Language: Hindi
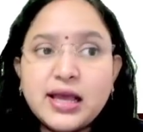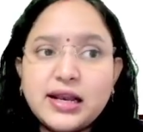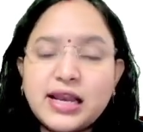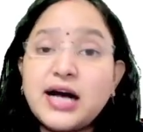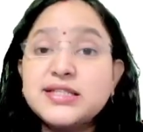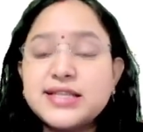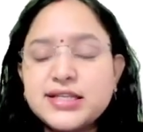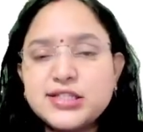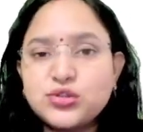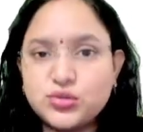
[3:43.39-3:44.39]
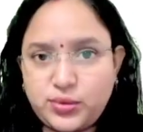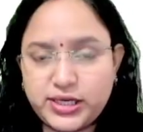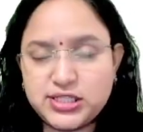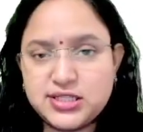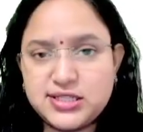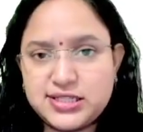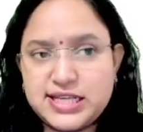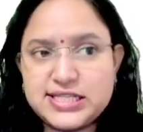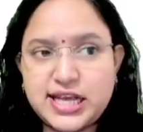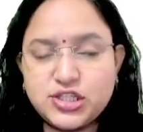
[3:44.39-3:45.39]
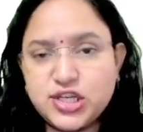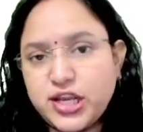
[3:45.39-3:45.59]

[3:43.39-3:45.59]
लास्ट के क्वेश्चन थे सी सेक्शन